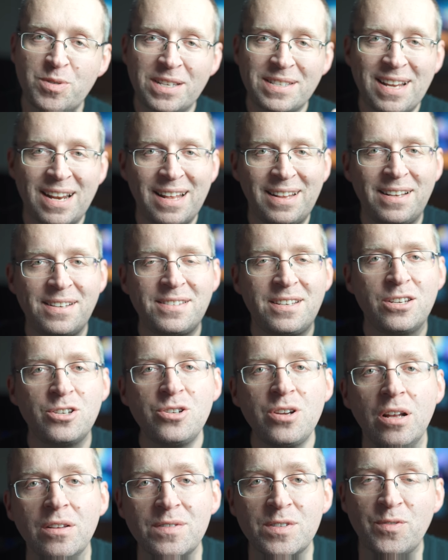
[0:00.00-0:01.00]
przez kanadyjski
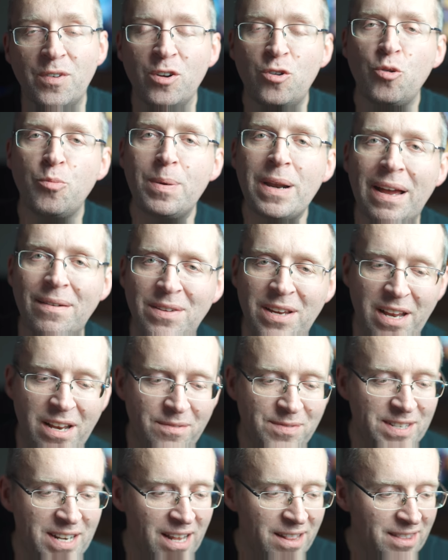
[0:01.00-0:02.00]
rząd swoich uprawnień
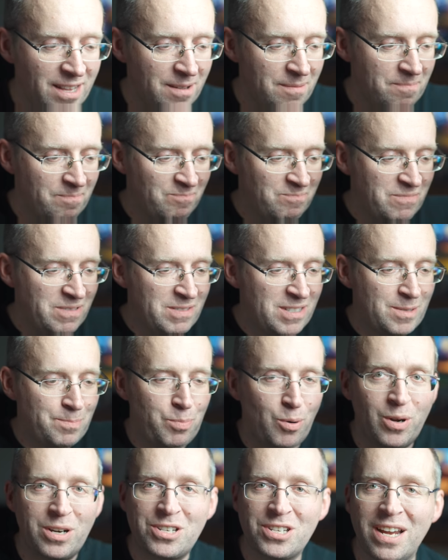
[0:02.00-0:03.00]
względem
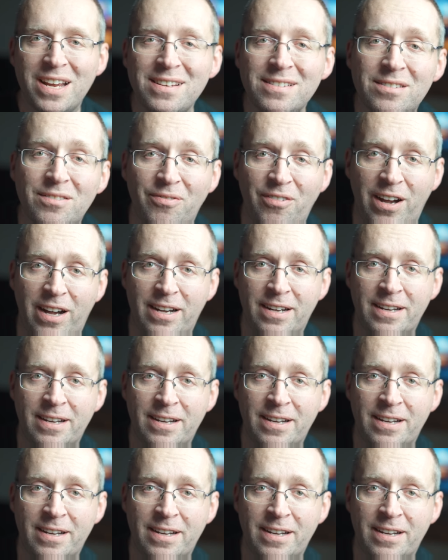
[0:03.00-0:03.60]
społeczeństwa.